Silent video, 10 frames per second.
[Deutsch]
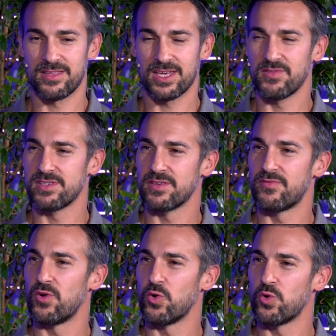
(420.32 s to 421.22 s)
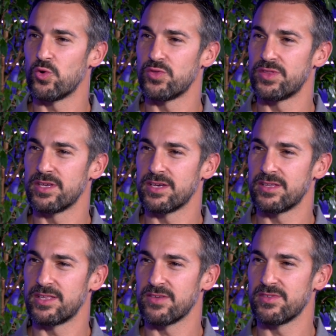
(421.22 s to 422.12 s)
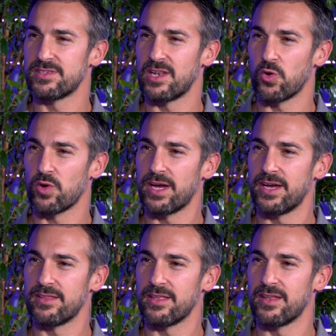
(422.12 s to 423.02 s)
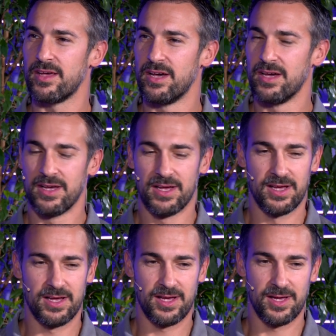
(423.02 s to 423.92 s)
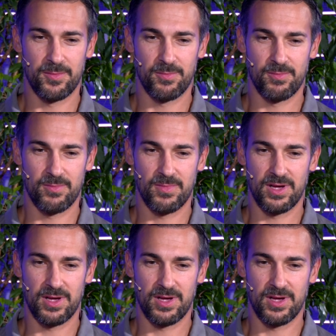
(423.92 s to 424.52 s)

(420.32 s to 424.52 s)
der gewisse Flow und der, die gewisse Lockerheit dann. Ähm,